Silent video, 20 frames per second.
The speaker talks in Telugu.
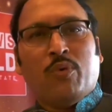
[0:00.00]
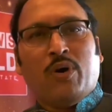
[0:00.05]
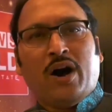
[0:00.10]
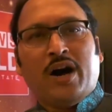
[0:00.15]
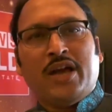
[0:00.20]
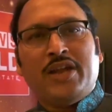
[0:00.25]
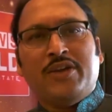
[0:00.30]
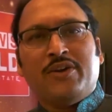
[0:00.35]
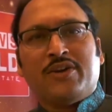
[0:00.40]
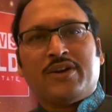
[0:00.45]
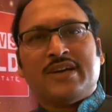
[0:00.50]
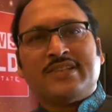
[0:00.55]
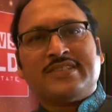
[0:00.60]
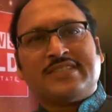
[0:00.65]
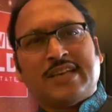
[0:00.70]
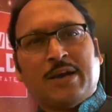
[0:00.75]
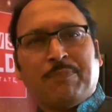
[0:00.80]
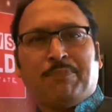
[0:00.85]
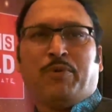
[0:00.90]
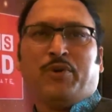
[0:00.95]
వారి యొక్క
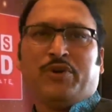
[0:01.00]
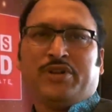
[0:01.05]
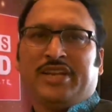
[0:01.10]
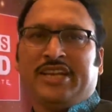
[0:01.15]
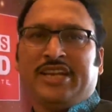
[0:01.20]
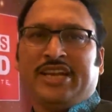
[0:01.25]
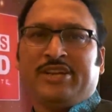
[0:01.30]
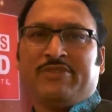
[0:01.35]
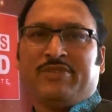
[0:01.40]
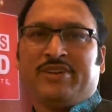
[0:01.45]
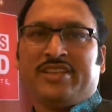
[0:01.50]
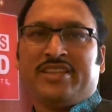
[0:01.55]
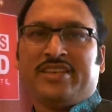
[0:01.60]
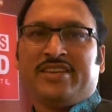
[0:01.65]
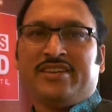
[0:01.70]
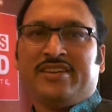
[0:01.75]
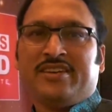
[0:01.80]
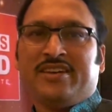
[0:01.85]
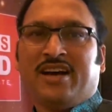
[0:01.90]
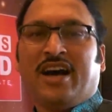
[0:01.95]
సపోర్ట్
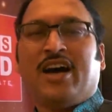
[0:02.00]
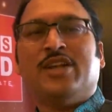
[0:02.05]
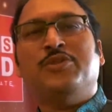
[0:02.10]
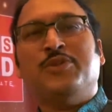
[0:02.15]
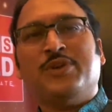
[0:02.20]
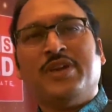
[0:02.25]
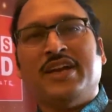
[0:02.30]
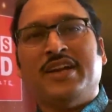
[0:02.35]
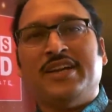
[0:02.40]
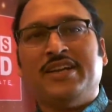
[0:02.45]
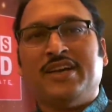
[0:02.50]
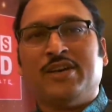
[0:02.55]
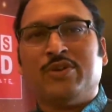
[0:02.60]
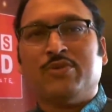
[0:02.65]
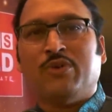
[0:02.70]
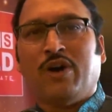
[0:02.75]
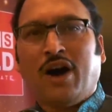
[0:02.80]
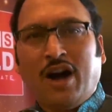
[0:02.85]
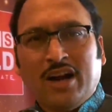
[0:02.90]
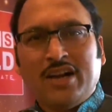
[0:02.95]
అనేటువంటిది అందుకే
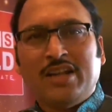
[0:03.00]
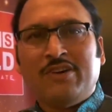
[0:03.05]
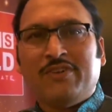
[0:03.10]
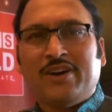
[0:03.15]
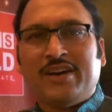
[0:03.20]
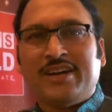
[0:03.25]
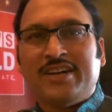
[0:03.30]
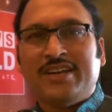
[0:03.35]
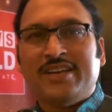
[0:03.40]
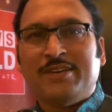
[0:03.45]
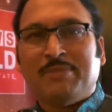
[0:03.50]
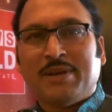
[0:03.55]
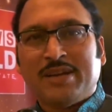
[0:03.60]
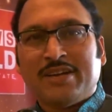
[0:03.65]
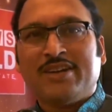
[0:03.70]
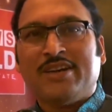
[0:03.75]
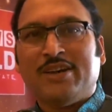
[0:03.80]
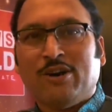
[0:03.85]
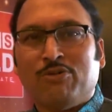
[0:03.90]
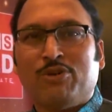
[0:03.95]
అంటారు ఆడవారిని
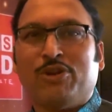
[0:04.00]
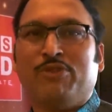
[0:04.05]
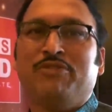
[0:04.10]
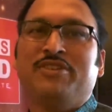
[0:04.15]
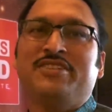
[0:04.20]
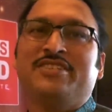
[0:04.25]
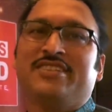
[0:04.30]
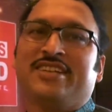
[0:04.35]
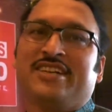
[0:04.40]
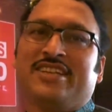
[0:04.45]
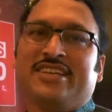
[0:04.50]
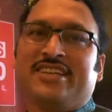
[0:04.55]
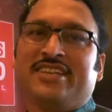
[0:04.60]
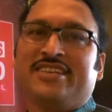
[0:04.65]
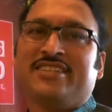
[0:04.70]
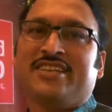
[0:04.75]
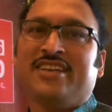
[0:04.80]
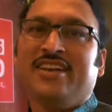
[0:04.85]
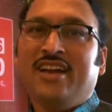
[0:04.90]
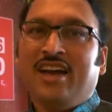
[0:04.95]
మనం గౌరవించాలి
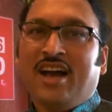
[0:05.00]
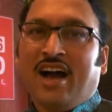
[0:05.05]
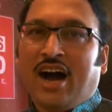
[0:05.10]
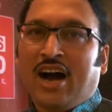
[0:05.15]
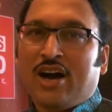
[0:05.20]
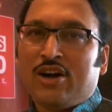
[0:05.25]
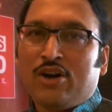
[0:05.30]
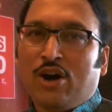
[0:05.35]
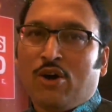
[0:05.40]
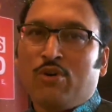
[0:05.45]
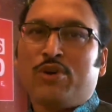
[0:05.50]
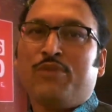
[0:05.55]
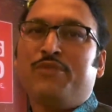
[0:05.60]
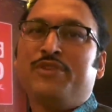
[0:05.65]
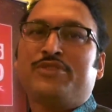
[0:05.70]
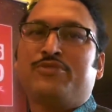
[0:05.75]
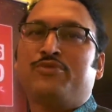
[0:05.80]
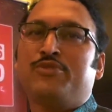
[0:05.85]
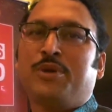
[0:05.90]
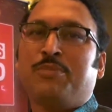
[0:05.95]
అనేది ఆ
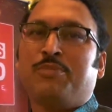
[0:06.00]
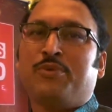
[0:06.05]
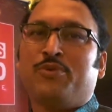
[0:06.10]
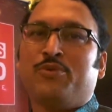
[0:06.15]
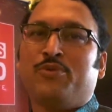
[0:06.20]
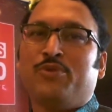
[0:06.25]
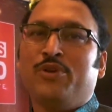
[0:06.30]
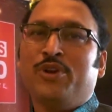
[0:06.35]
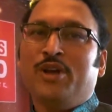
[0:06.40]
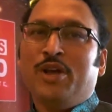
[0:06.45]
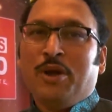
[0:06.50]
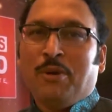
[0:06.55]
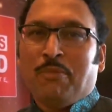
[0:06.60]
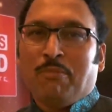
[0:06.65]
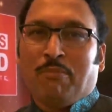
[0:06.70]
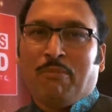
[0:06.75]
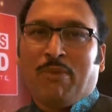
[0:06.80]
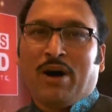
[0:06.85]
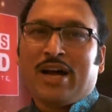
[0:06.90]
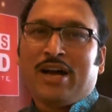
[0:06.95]
గౌరవిస్తున్నప్పుడు
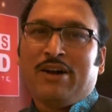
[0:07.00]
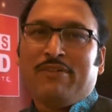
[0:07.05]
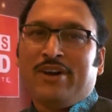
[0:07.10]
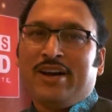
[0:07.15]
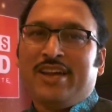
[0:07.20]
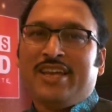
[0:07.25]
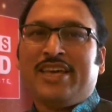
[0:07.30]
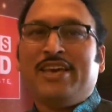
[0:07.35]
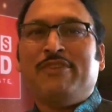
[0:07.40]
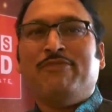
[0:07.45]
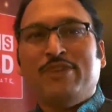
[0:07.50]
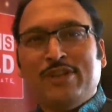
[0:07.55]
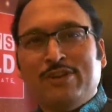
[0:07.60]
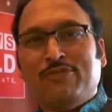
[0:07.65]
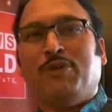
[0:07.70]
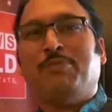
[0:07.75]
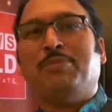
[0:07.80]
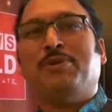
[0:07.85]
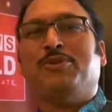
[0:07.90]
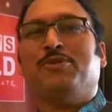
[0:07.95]
మగవారికే
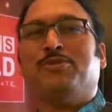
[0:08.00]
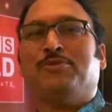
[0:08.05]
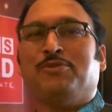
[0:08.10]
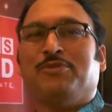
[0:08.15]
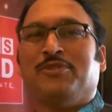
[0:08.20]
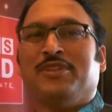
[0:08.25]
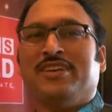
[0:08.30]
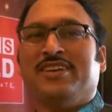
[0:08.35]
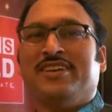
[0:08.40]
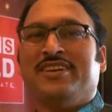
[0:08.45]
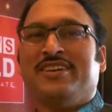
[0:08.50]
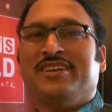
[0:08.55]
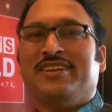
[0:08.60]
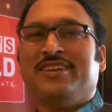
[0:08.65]
విలువ పెరుగుతుంది